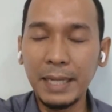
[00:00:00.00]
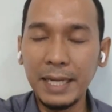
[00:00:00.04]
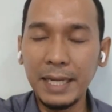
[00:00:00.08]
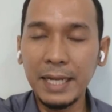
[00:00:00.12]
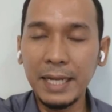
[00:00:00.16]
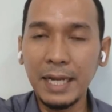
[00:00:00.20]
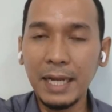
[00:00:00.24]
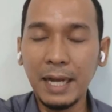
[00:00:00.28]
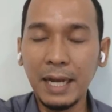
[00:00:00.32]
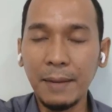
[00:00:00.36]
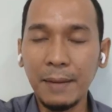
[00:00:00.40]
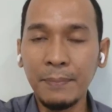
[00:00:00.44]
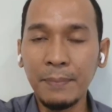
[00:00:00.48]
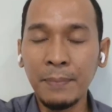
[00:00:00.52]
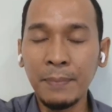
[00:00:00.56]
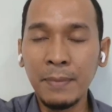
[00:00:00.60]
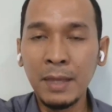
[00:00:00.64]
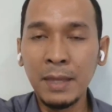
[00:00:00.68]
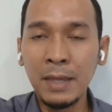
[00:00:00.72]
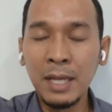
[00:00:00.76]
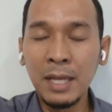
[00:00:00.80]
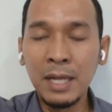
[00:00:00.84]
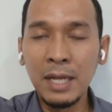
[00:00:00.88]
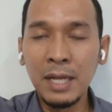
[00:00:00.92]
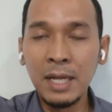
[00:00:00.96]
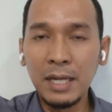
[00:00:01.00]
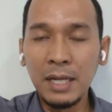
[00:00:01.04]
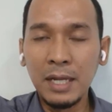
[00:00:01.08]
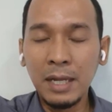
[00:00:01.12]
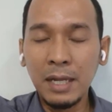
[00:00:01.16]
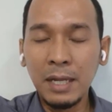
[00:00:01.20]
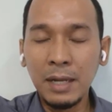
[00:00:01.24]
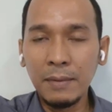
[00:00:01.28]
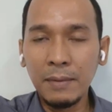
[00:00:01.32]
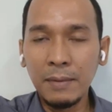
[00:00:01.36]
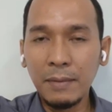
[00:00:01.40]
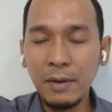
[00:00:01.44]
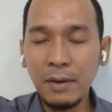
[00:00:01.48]
ปีนี้ครับ
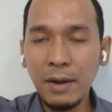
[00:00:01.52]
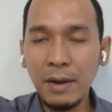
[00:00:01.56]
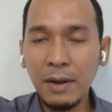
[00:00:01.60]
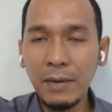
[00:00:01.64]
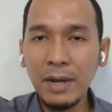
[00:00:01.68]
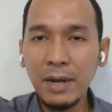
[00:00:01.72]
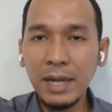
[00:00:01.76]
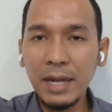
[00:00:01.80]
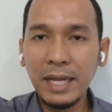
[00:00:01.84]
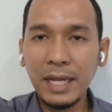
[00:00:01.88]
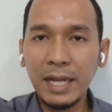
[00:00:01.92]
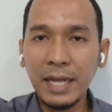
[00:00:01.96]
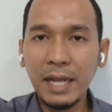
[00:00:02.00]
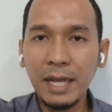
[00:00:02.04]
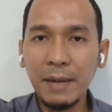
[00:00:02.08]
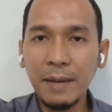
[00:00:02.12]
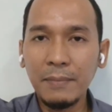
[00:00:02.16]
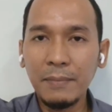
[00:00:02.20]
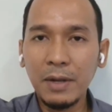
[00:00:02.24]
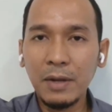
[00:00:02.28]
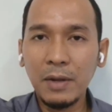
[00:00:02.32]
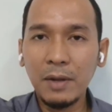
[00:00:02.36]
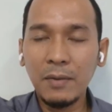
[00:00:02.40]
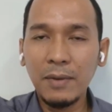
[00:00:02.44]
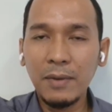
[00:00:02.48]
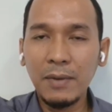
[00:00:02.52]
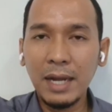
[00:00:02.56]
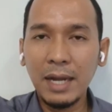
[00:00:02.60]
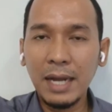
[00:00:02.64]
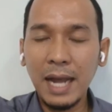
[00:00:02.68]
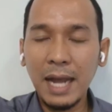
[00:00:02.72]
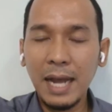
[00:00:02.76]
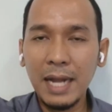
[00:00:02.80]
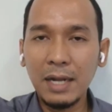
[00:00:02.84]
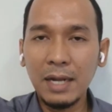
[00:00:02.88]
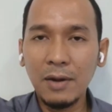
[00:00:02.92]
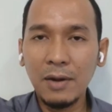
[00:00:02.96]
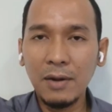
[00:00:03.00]
หมายความว่ายังไงครับ หมายความว่า
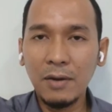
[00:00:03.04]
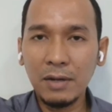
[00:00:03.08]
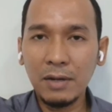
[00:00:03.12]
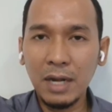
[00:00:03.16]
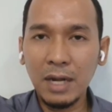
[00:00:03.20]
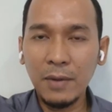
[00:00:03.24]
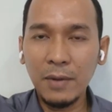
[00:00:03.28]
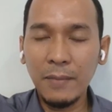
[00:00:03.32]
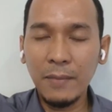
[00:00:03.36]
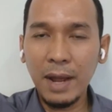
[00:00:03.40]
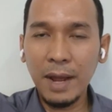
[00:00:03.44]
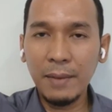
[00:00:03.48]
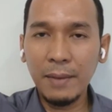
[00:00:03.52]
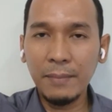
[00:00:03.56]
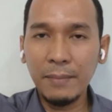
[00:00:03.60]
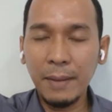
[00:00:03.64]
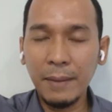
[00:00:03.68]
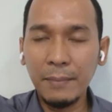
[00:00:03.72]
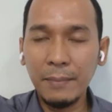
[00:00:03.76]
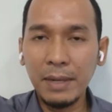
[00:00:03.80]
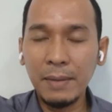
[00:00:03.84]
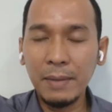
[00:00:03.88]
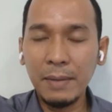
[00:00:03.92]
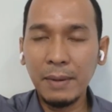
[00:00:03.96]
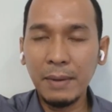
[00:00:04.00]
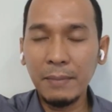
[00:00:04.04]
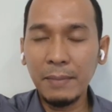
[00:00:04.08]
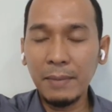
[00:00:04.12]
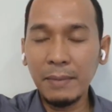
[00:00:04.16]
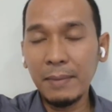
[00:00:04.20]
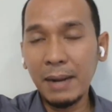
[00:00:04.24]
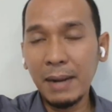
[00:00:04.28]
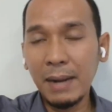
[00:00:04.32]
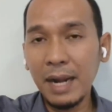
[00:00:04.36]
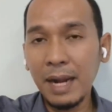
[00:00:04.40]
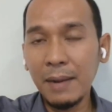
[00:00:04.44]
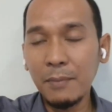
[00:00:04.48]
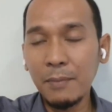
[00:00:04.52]
การออกนโยบายแบบนี้มันเป็น
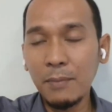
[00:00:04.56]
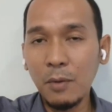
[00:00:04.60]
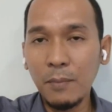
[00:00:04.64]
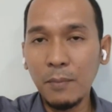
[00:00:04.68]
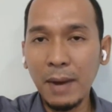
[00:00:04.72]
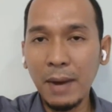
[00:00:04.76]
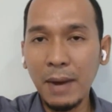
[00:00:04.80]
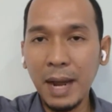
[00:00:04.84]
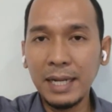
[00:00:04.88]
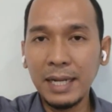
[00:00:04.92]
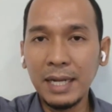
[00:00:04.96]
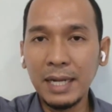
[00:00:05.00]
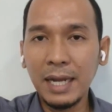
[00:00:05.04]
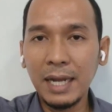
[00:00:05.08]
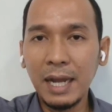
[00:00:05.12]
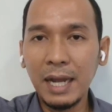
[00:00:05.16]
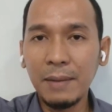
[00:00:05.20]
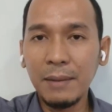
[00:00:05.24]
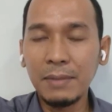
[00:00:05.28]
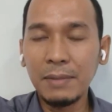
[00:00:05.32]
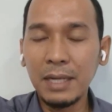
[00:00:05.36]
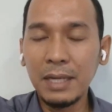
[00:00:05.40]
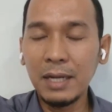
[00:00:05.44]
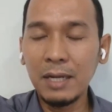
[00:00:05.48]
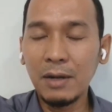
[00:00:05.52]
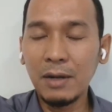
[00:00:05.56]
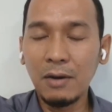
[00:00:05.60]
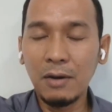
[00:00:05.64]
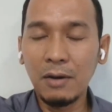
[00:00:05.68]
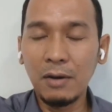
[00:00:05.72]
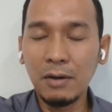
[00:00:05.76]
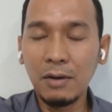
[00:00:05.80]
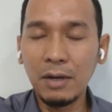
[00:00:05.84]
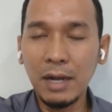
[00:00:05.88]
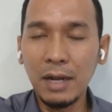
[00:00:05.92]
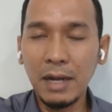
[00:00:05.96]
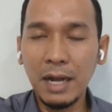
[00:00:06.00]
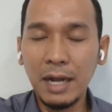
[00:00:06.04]
ภาระผูกพันนะครับ เรื่องของ
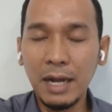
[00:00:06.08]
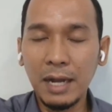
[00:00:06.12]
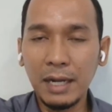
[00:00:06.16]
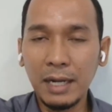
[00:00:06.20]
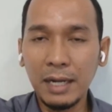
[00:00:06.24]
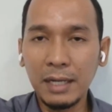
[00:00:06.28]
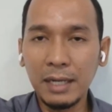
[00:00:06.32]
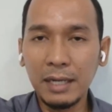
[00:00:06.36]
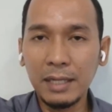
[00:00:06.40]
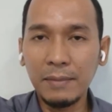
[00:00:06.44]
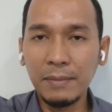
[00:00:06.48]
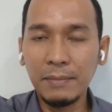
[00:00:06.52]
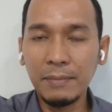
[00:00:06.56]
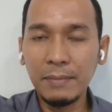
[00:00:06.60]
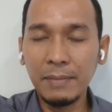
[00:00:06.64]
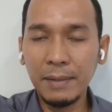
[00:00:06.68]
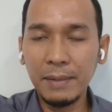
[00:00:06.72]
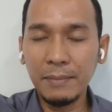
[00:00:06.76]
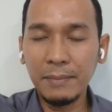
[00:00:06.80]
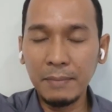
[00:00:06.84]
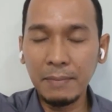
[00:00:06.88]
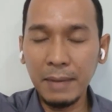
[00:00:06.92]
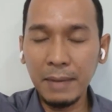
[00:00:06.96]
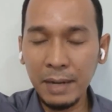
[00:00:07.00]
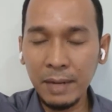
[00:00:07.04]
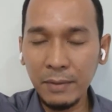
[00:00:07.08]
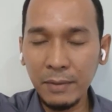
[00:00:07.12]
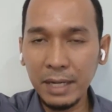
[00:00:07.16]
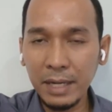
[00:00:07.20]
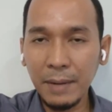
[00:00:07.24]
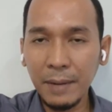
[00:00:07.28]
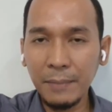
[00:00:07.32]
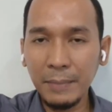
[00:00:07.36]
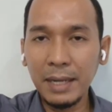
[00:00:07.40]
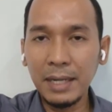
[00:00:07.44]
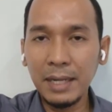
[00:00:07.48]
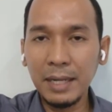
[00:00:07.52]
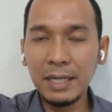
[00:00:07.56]
ไม่ไม่ว่า
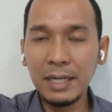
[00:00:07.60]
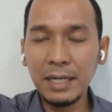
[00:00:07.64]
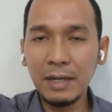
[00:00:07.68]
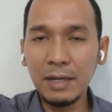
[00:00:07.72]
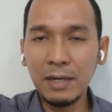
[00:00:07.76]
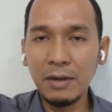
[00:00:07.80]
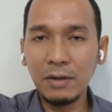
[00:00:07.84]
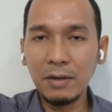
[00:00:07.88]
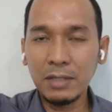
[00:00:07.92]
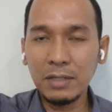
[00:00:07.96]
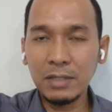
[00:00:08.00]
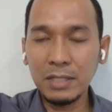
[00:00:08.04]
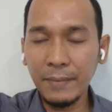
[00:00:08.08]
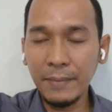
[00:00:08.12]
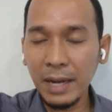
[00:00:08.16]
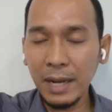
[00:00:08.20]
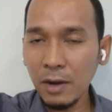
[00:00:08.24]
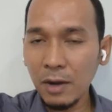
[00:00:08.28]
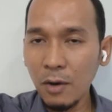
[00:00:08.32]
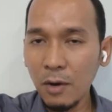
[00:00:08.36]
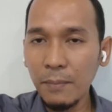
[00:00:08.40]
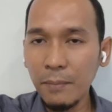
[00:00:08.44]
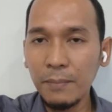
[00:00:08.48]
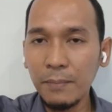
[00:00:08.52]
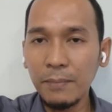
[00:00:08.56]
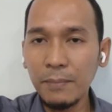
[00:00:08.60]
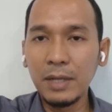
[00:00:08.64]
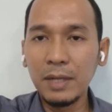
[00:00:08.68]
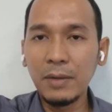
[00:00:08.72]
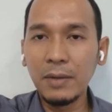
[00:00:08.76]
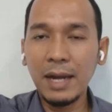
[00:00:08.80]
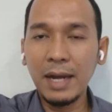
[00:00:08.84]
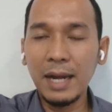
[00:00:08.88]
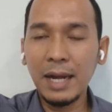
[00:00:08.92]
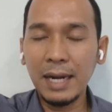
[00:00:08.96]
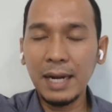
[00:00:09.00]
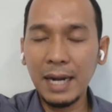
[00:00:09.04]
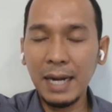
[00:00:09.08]
จะเป็นเรื่องของสำนักงบหรือ
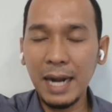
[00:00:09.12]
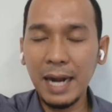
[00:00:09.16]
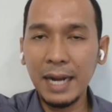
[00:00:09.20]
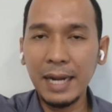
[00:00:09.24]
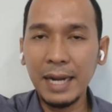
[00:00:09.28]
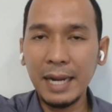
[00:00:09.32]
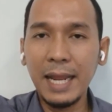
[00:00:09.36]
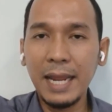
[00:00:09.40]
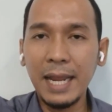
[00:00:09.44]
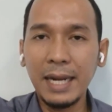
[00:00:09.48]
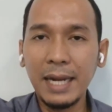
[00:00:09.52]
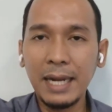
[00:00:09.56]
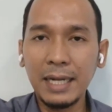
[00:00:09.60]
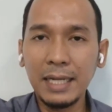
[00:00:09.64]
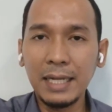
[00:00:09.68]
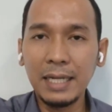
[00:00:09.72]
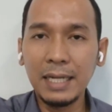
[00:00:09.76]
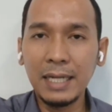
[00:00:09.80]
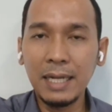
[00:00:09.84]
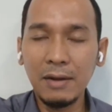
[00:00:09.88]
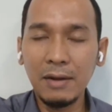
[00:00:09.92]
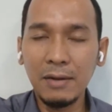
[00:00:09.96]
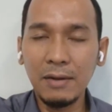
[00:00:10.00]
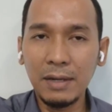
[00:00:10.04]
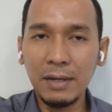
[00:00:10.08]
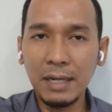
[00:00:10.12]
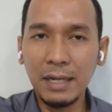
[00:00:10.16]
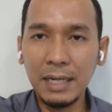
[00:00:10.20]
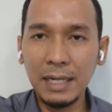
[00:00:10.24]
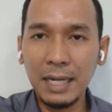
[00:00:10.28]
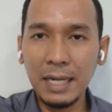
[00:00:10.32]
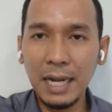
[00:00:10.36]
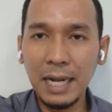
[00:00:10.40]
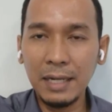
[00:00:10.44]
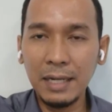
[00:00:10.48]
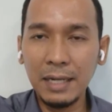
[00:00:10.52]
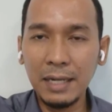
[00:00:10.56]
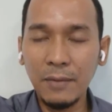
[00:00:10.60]
ว่าทางเองหรือก็
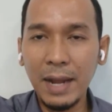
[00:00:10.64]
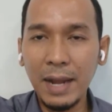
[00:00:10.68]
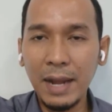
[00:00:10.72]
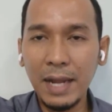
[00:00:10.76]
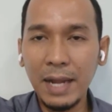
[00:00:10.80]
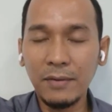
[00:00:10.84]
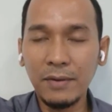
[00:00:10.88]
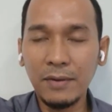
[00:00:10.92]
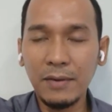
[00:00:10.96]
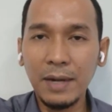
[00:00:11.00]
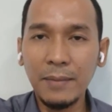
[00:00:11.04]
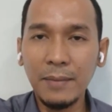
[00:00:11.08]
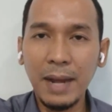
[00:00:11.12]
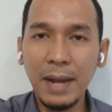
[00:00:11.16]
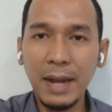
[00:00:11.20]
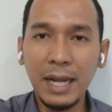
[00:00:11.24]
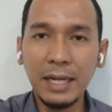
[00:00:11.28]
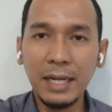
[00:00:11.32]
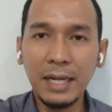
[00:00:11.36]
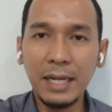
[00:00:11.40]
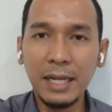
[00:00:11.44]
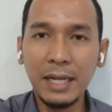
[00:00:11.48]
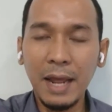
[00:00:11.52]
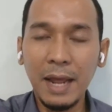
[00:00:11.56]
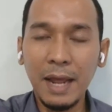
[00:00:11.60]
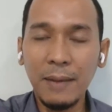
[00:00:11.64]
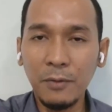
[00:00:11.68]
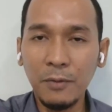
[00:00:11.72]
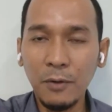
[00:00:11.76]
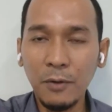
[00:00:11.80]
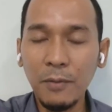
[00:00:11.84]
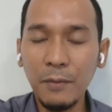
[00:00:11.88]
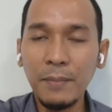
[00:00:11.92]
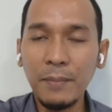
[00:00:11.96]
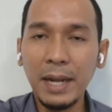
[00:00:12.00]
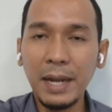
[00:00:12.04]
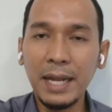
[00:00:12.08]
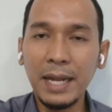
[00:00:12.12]
นโยบายของรัฐบาลที่อัพฟู
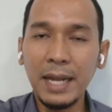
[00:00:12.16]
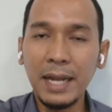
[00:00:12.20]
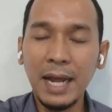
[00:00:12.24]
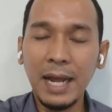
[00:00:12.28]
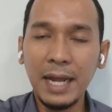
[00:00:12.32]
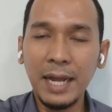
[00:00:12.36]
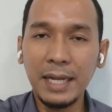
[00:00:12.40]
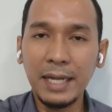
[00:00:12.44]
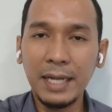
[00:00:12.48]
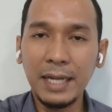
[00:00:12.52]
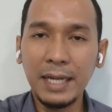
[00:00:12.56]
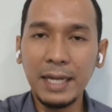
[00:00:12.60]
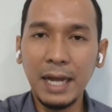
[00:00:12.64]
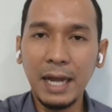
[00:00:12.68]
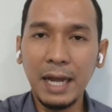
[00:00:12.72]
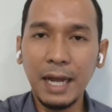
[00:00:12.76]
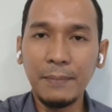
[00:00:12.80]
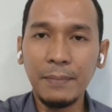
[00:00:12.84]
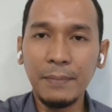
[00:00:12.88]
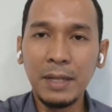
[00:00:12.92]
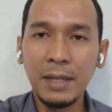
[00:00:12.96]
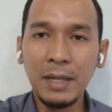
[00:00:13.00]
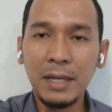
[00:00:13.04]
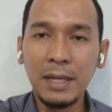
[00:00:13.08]
ไปให้นะครับ